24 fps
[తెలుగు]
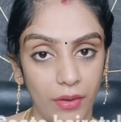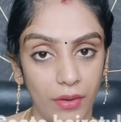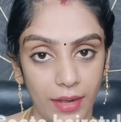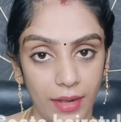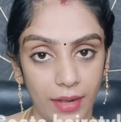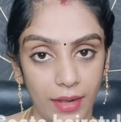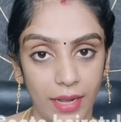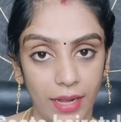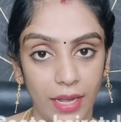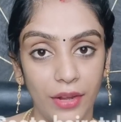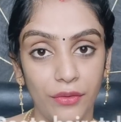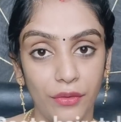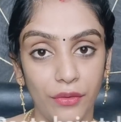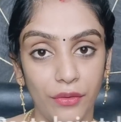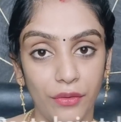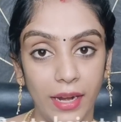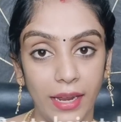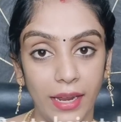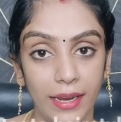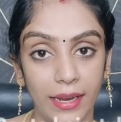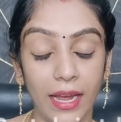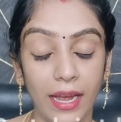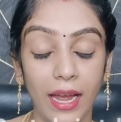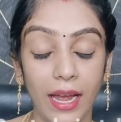హెయిర్ ఫాల్
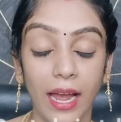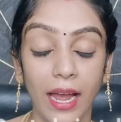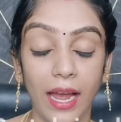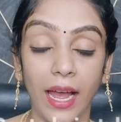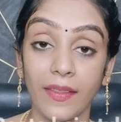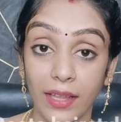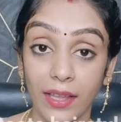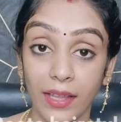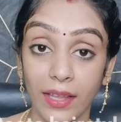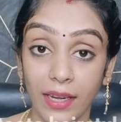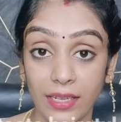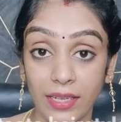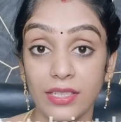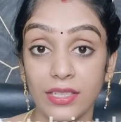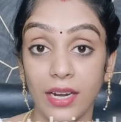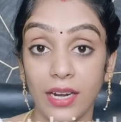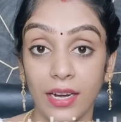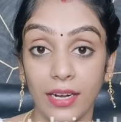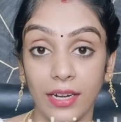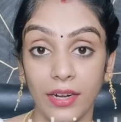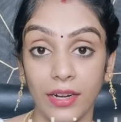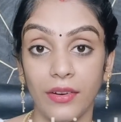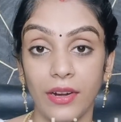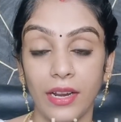అయినా అది రీస్టార్ట్
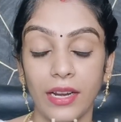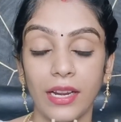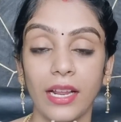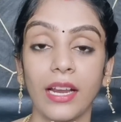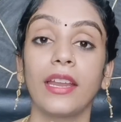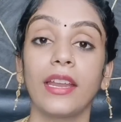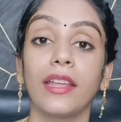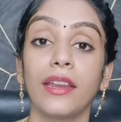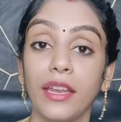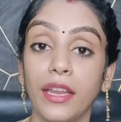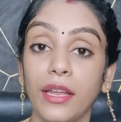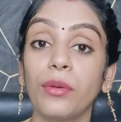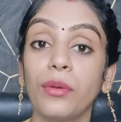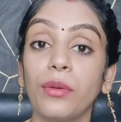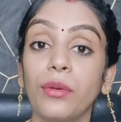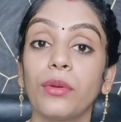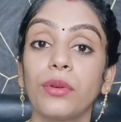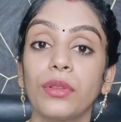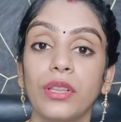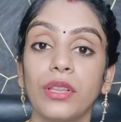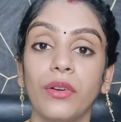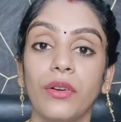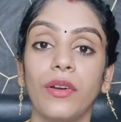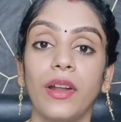అవ్వడానికి అంటే రీగ్రోత్
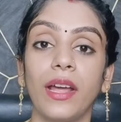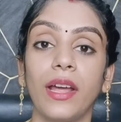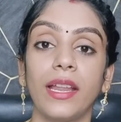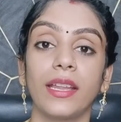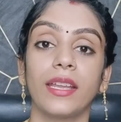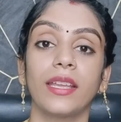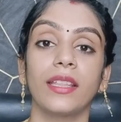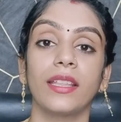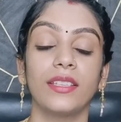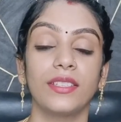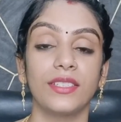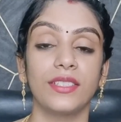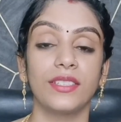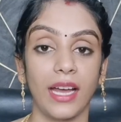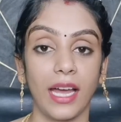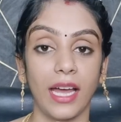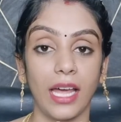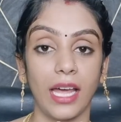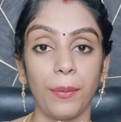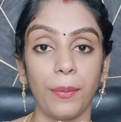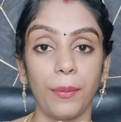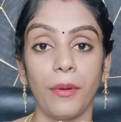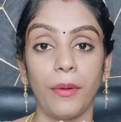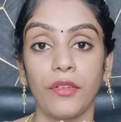అవ్వడానికి ఇది చాలా
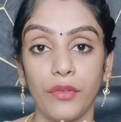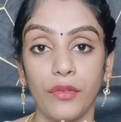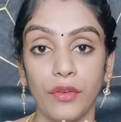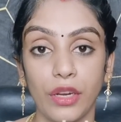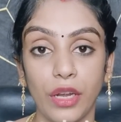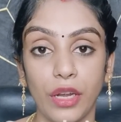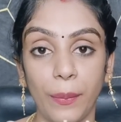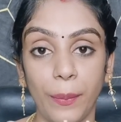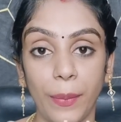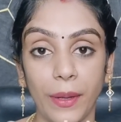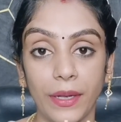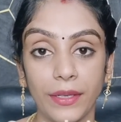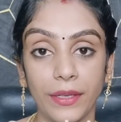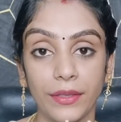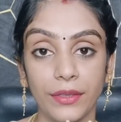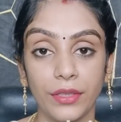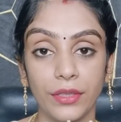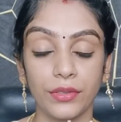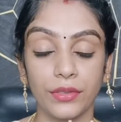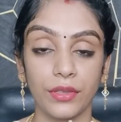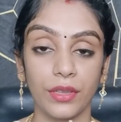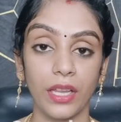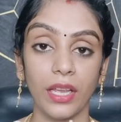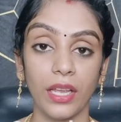పవర్ఫుల్గా
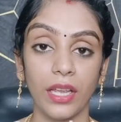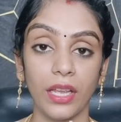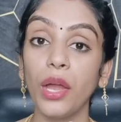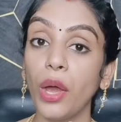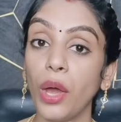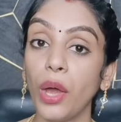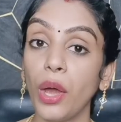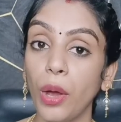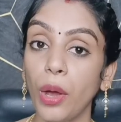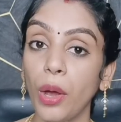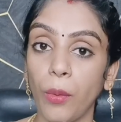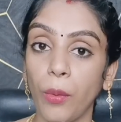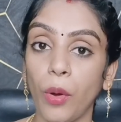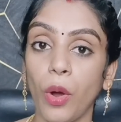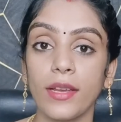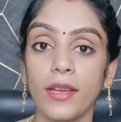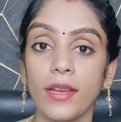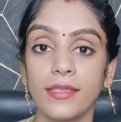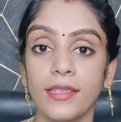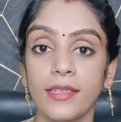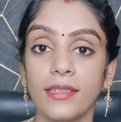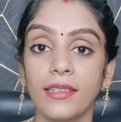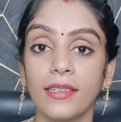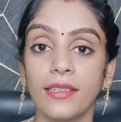పనిచేస్తుంది బాయ్స్
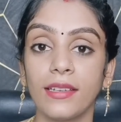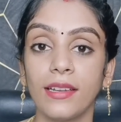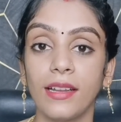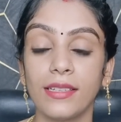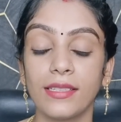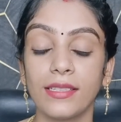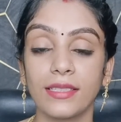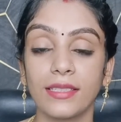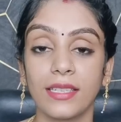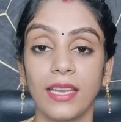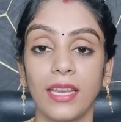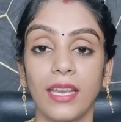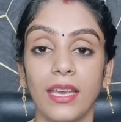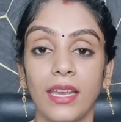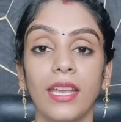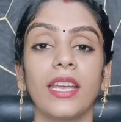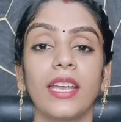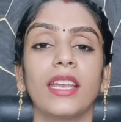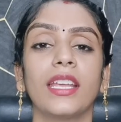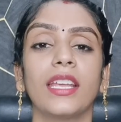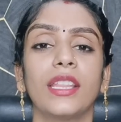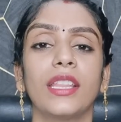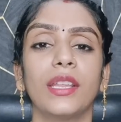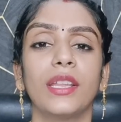అండ్ గర్ల్స్కి
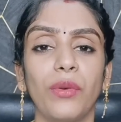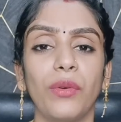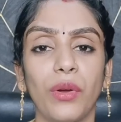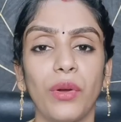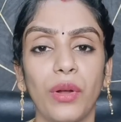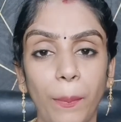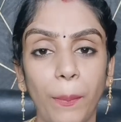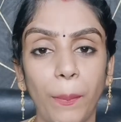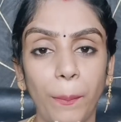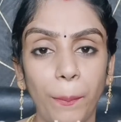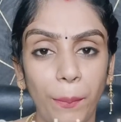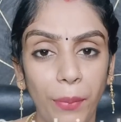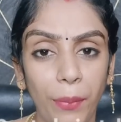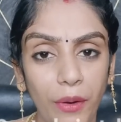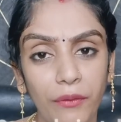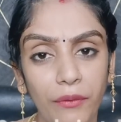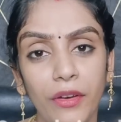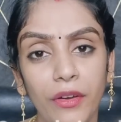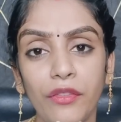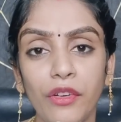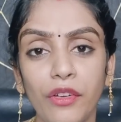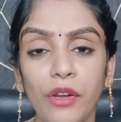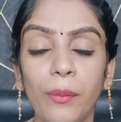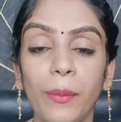ఇది ఒక
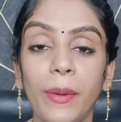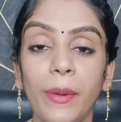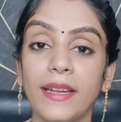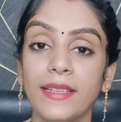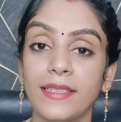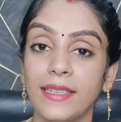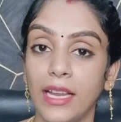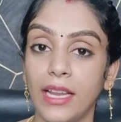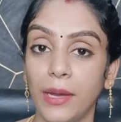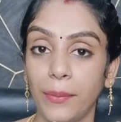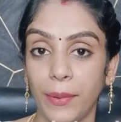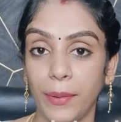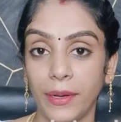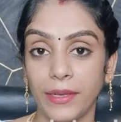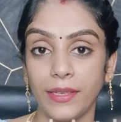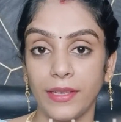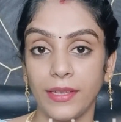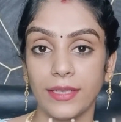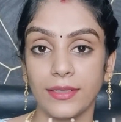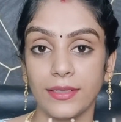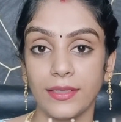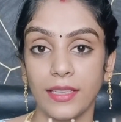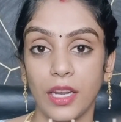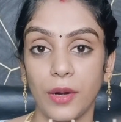పవర్ఫుల్ మెడిసిన్లా
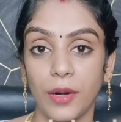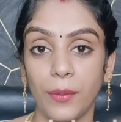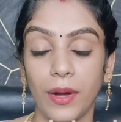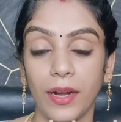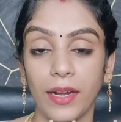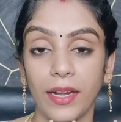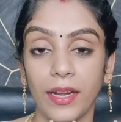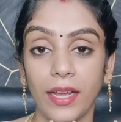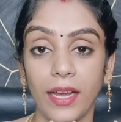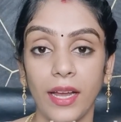పనిచేస్తుంది అనమాట